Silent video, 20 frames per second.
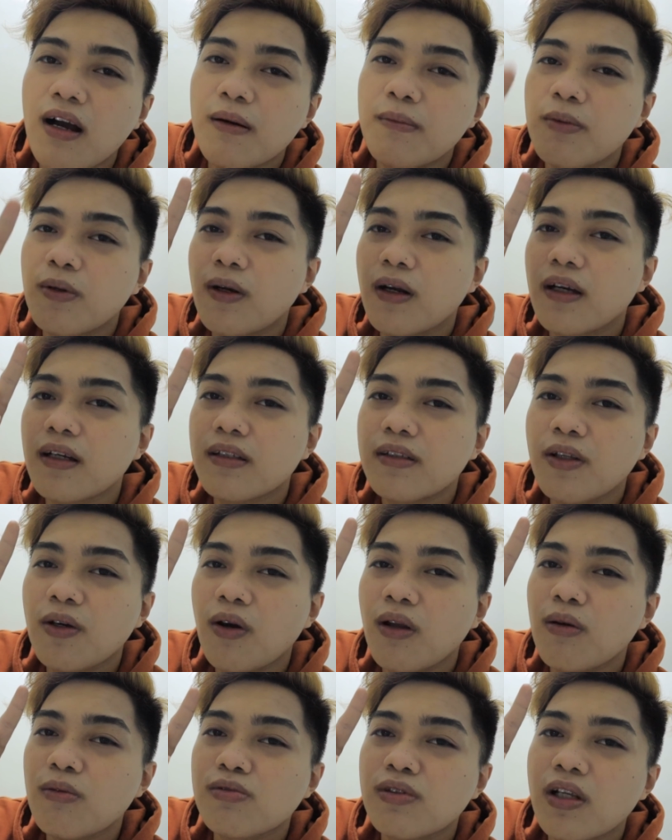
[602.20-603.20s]
kabuga. Di ko
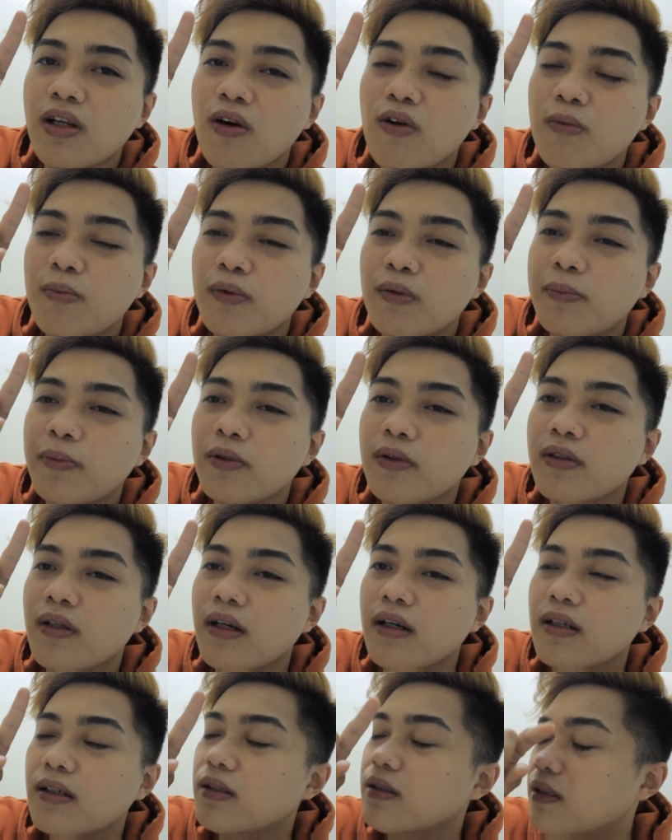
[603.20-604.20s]
alam kung saan ako
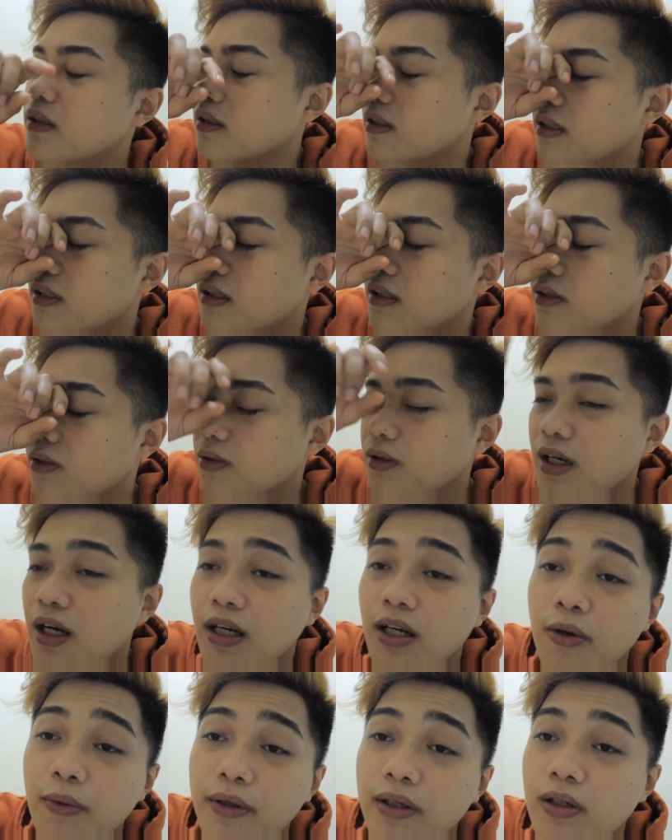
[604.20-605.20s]
pupunta or anong
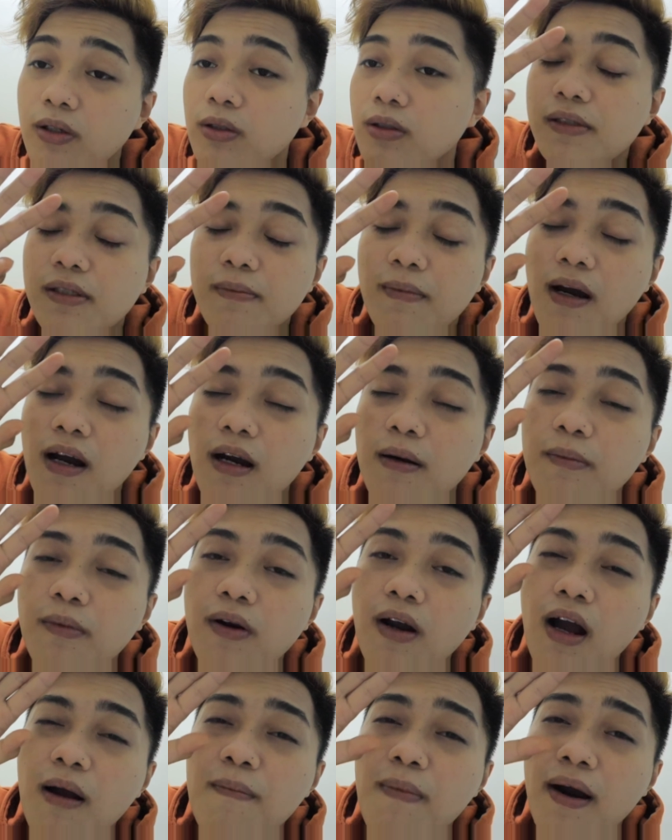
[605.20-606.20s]
gagawin ko. Sa mga
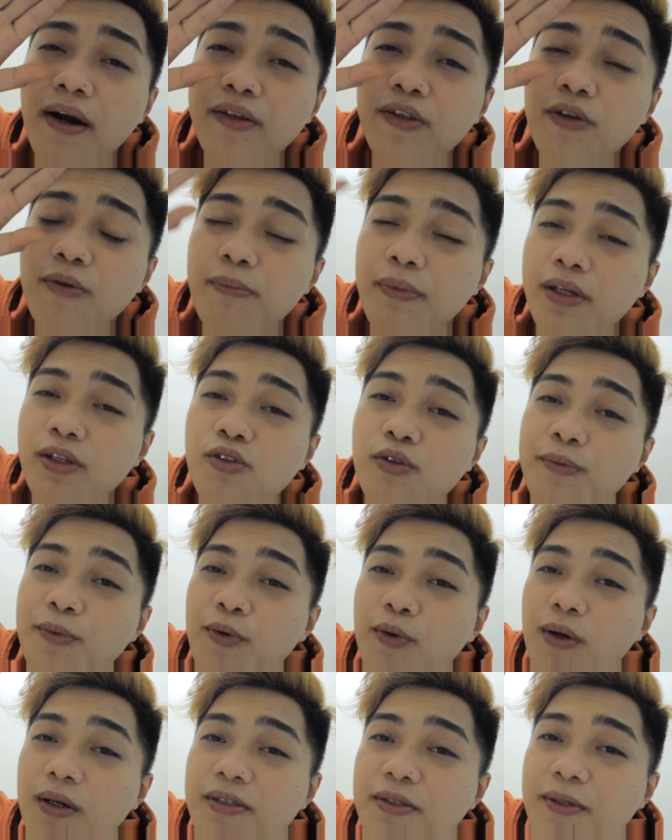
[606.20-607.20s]
kabuga, abangan nyo yung video
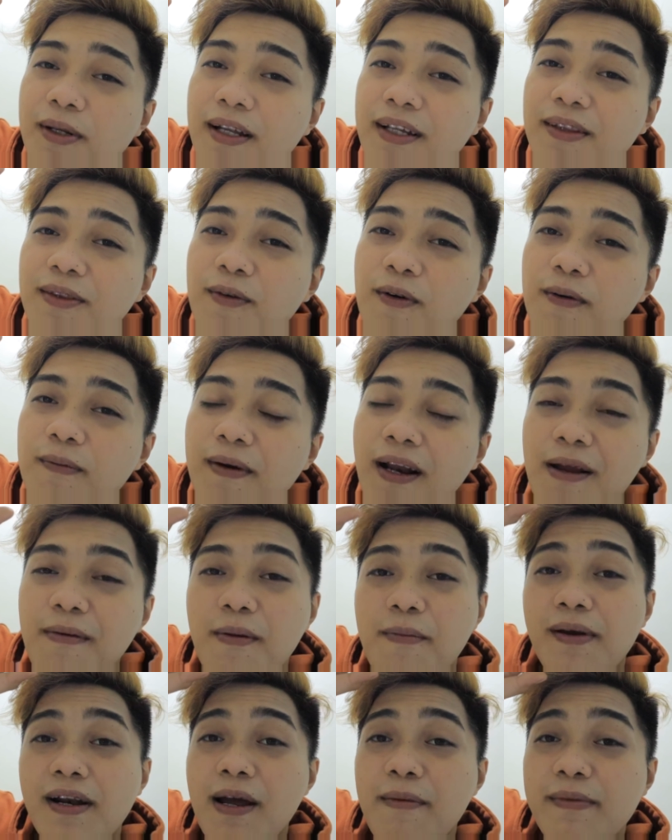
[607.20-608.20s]
bukas ulit, no?
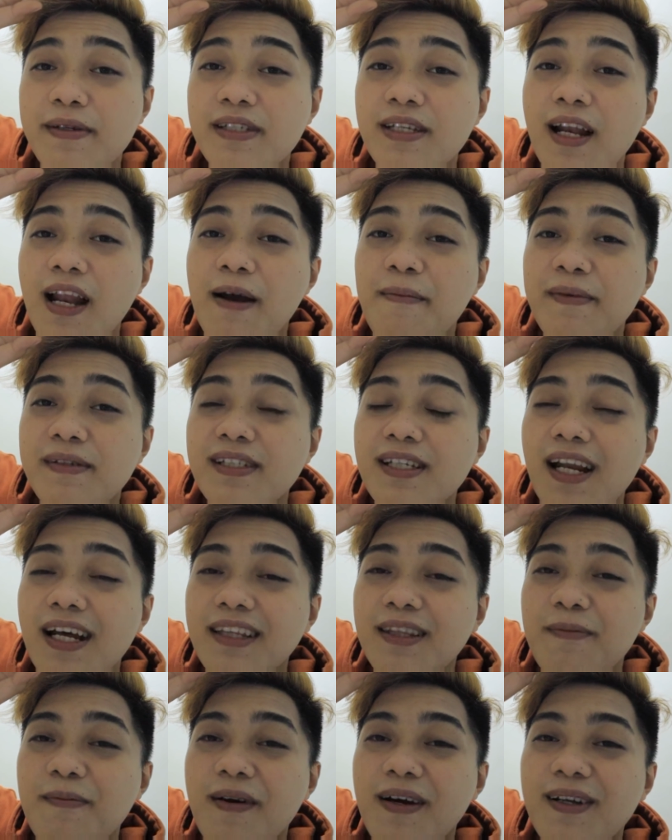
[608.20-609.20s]
Maraming maraming salamat sa
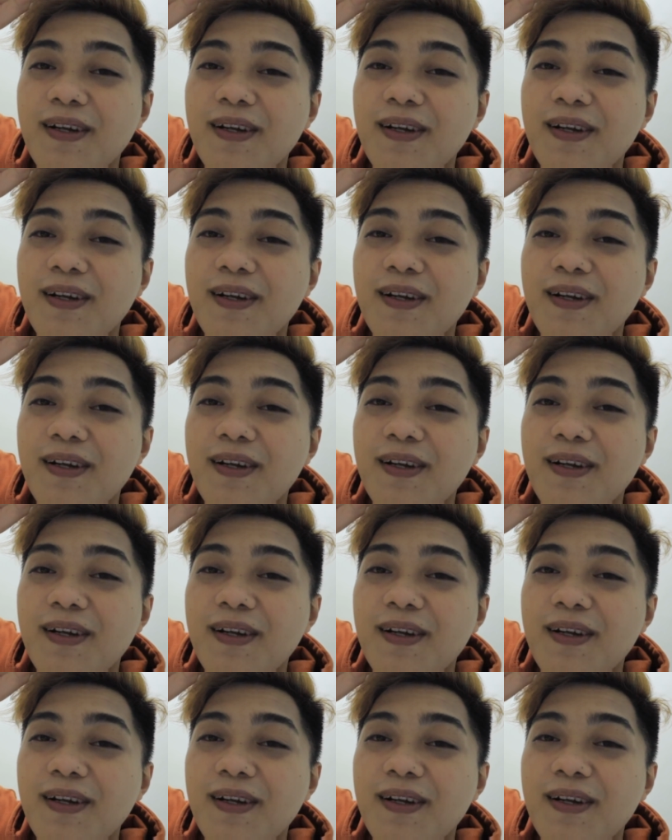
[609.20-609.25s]
lahat ng mga